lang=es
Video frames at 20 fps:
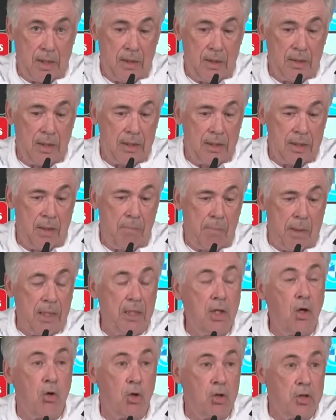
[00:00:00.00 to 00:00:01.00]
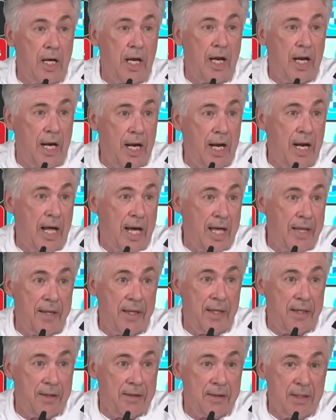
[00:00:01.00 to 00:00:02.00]
del, partido contra
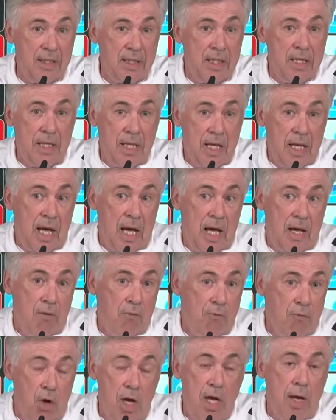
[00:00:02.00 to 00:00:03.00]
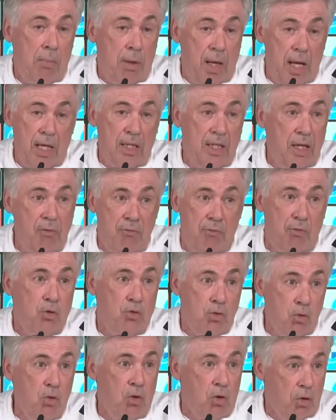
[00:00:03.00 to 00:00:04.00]
Granada, voy a hablar del
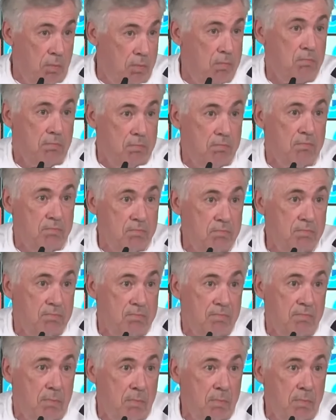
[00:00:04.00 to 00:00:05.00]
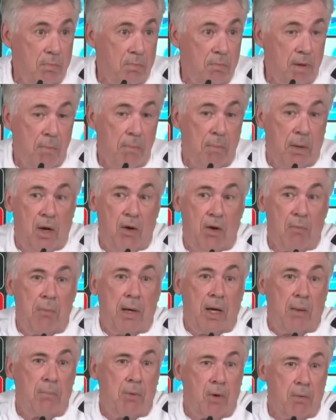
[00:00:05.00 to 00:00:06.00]
futuro. Pero
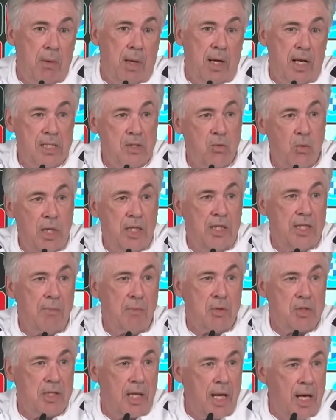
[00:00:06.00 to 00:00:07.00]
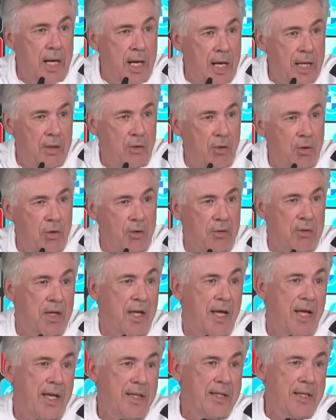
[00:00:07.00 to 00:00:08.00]
por mala suerte hemos ganado,
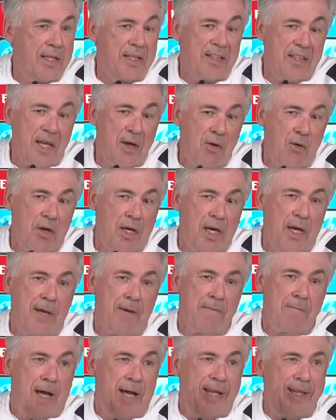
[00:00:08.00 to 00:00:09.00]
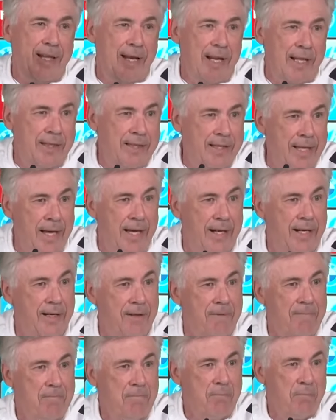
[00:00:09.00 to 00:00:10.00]
eh, tengo que
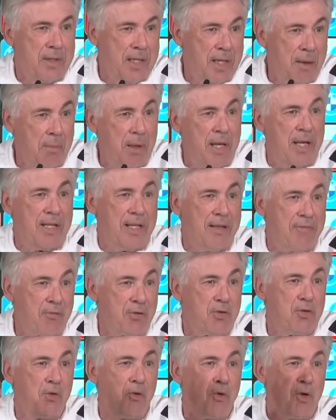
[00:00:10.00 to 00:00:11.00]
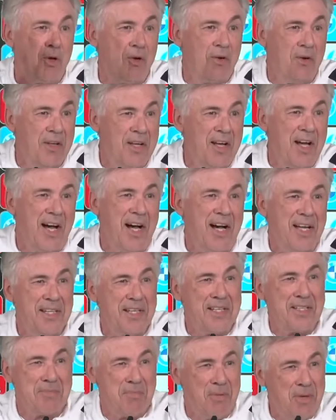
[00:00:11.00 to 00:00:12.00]
adelantar de hablar de futuro a
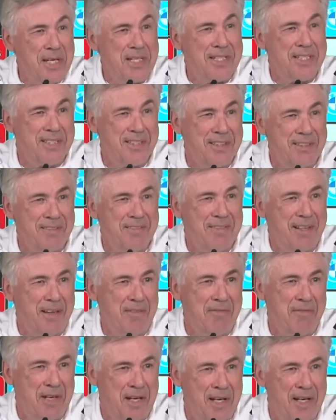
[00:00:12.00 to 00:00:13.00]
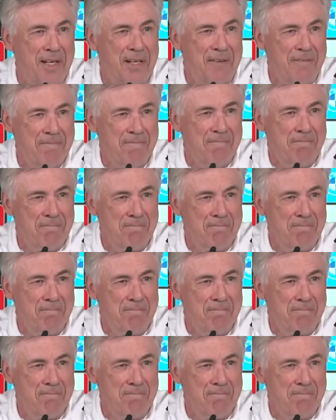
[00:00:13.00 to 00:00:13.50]
después la final.